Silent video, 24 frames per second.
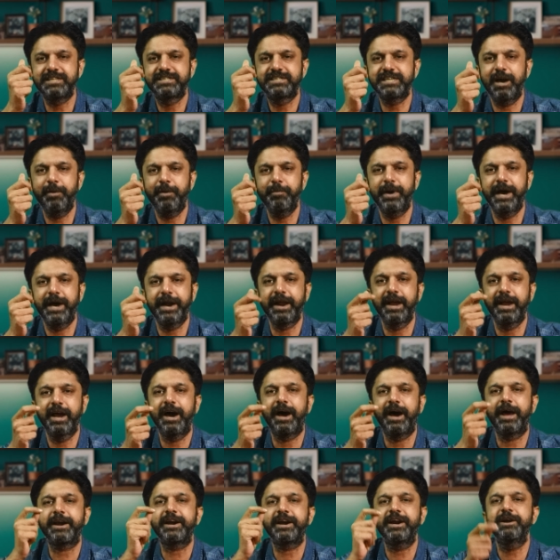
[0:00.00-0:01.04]
அச்சாம் பாருங்க
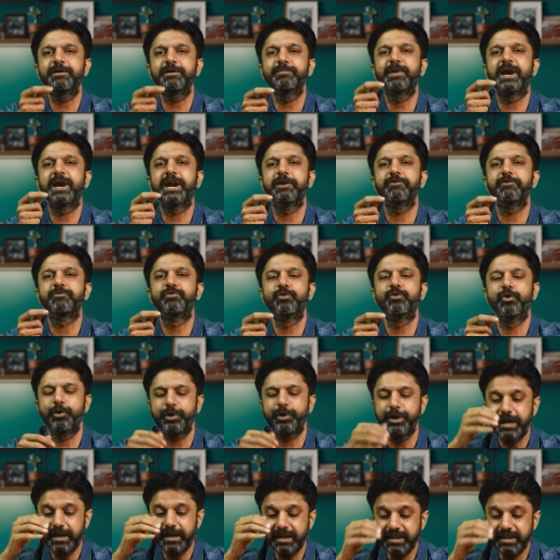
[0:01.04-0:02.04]
அரண்மனை ஃபோர்